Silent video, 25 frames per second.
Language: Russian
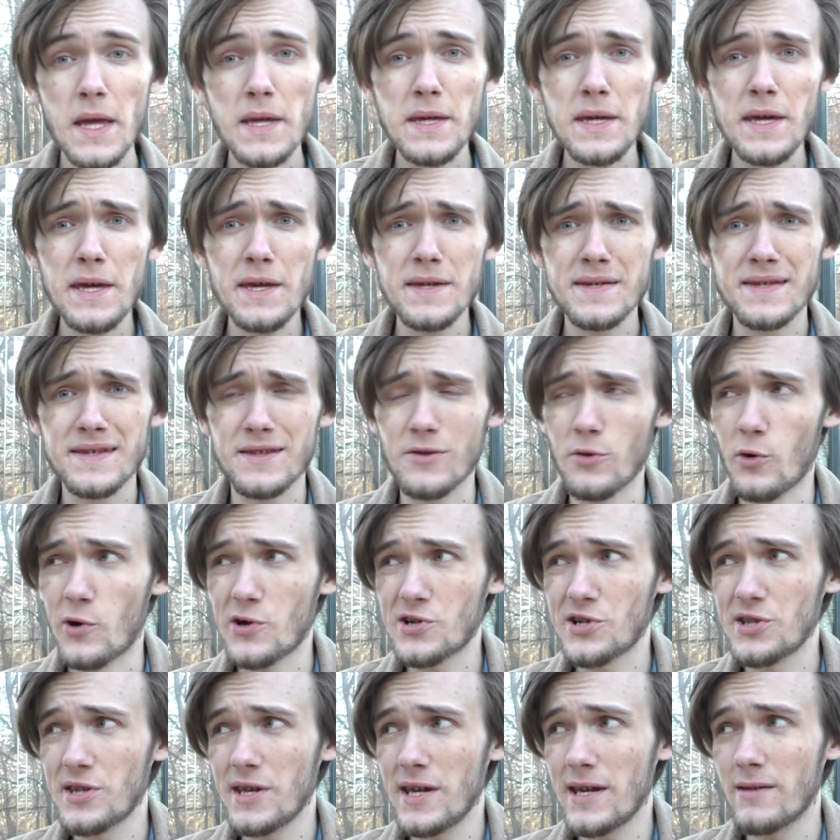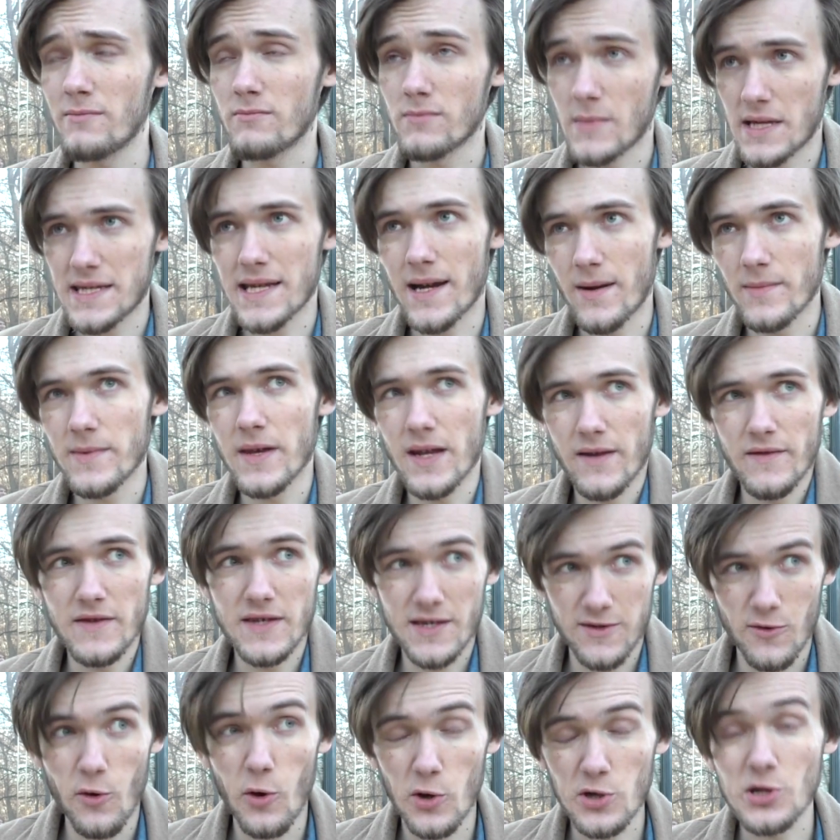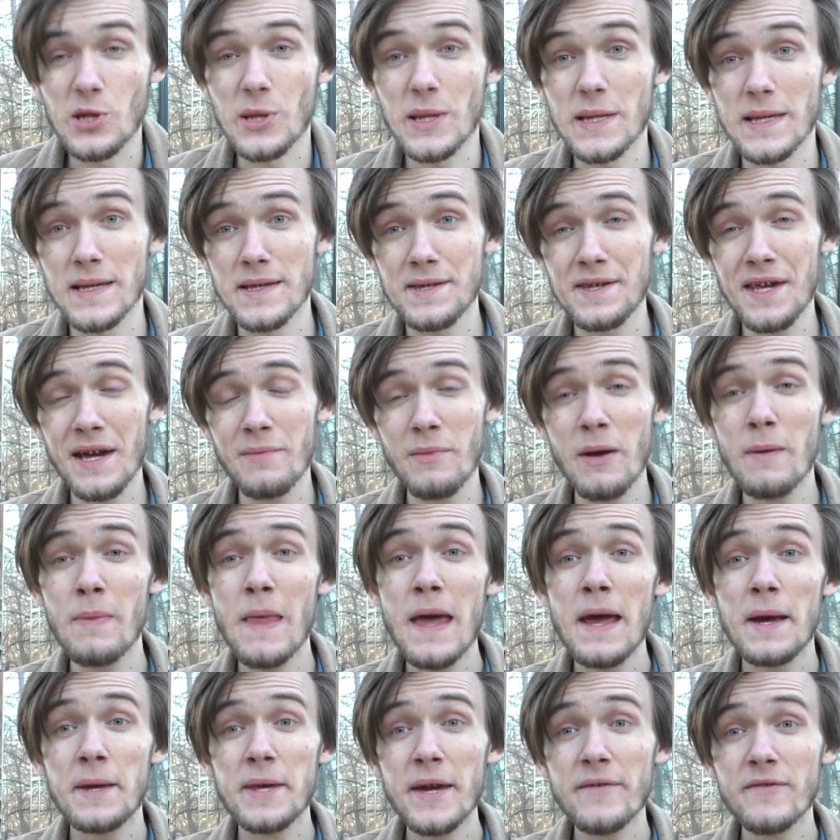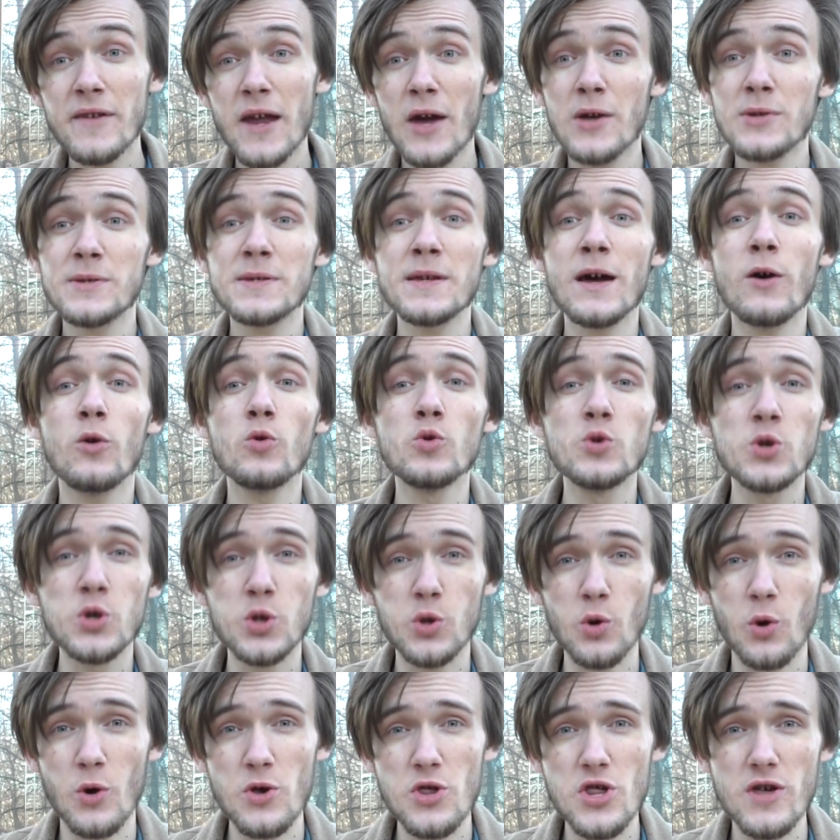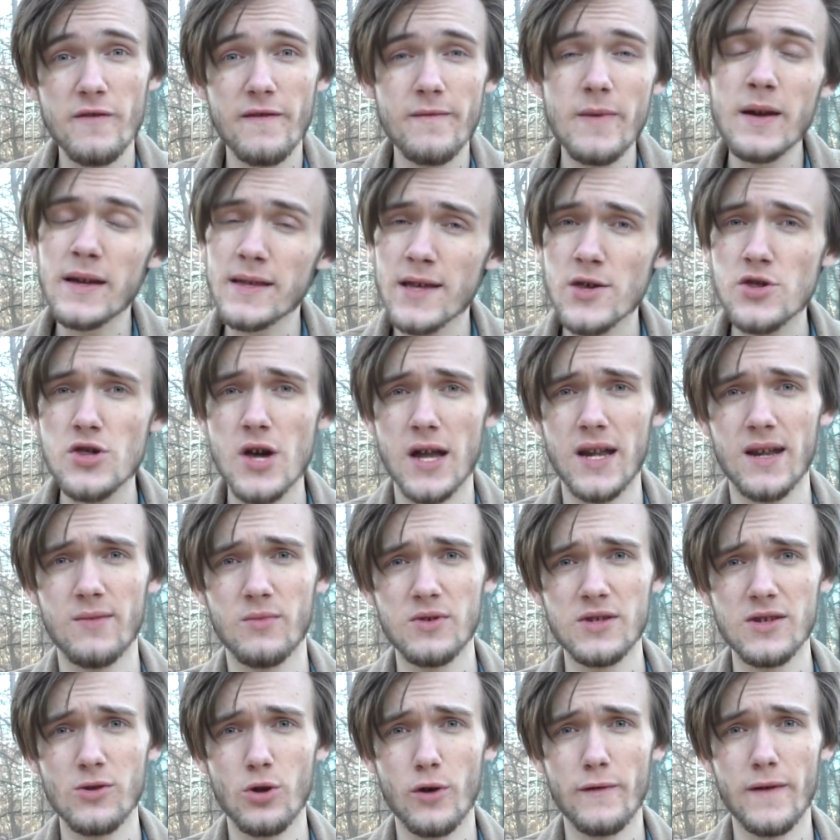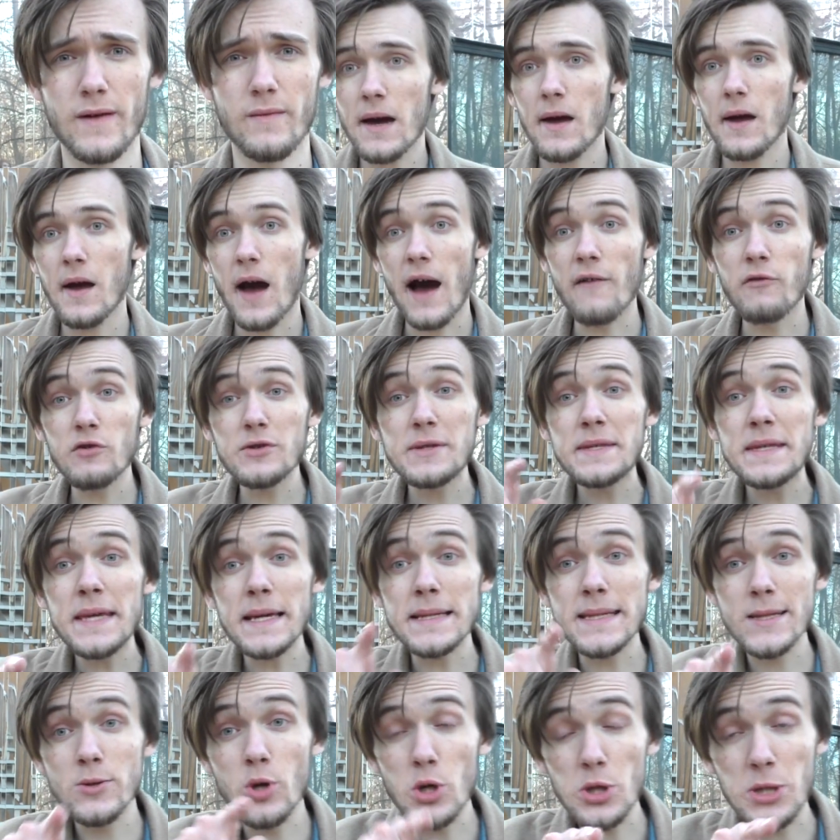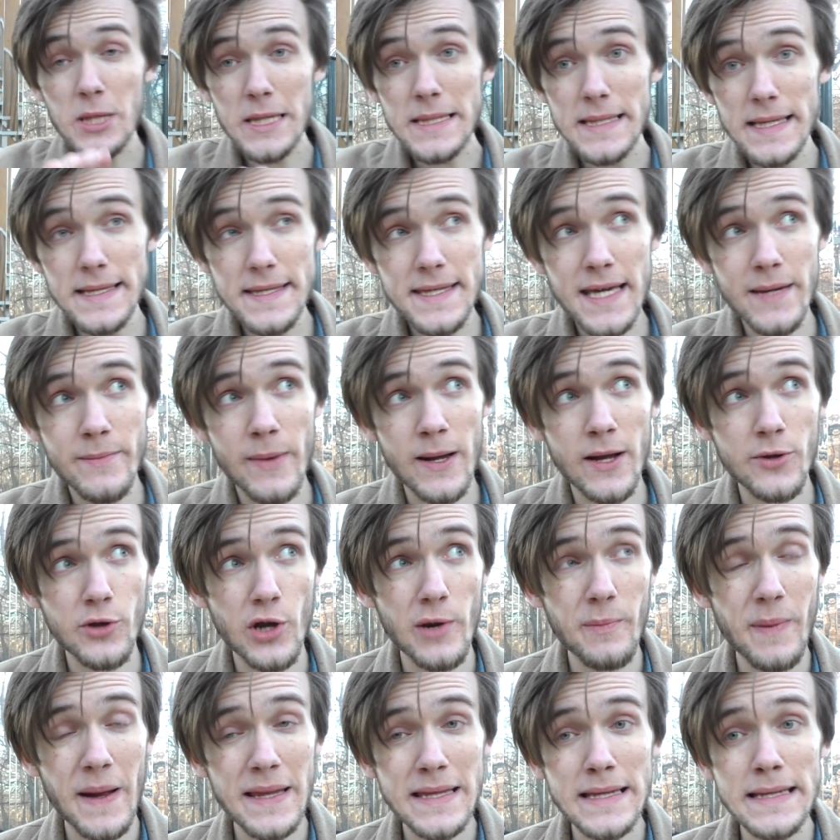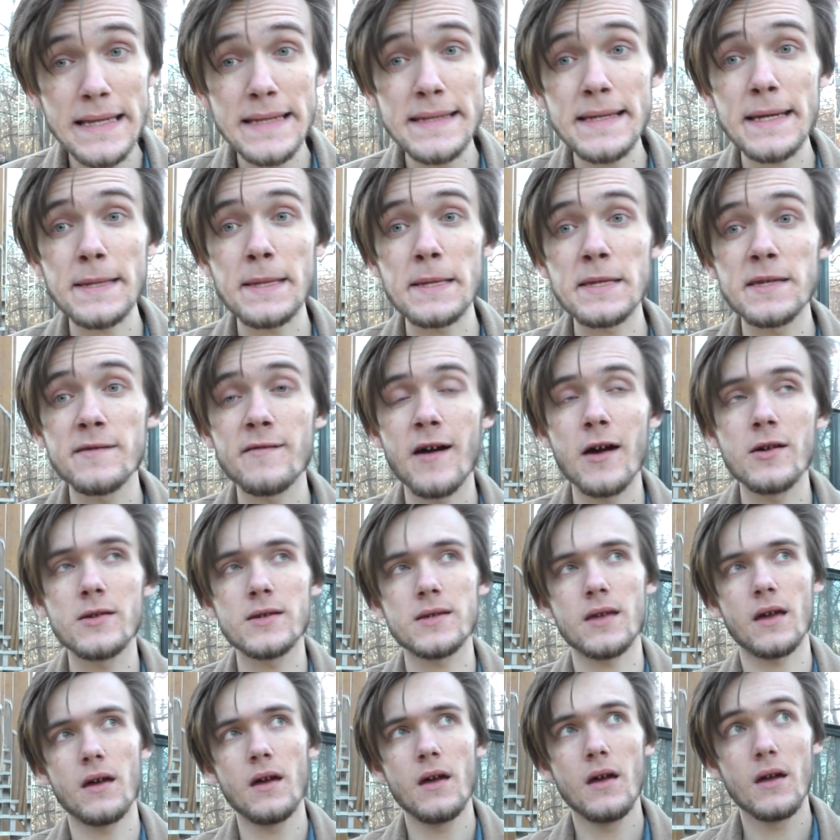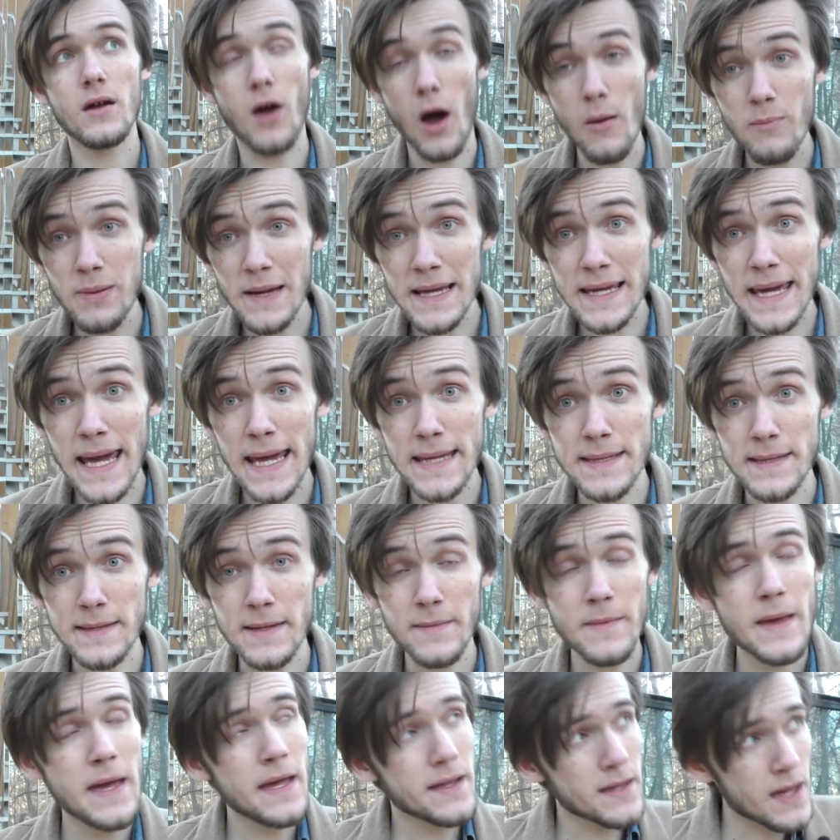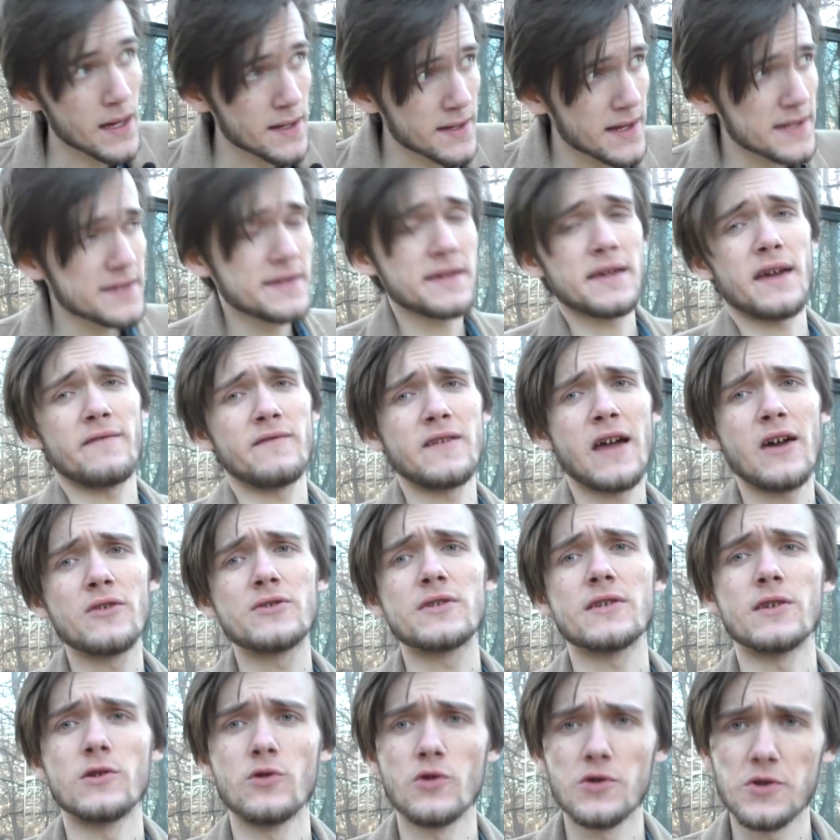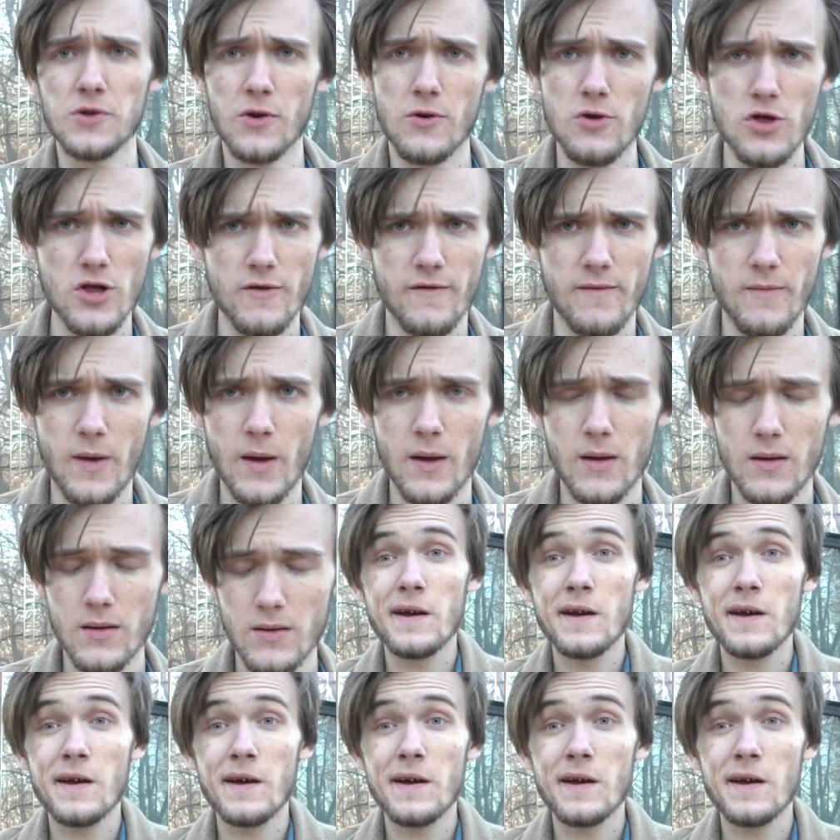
Такие сложные, на самом деле ведь сложные системы, являются устойчивыми к начальным условиям. А вот те сложные системы, которые по-английски называются complicated, как раз и являются неустойчивыми.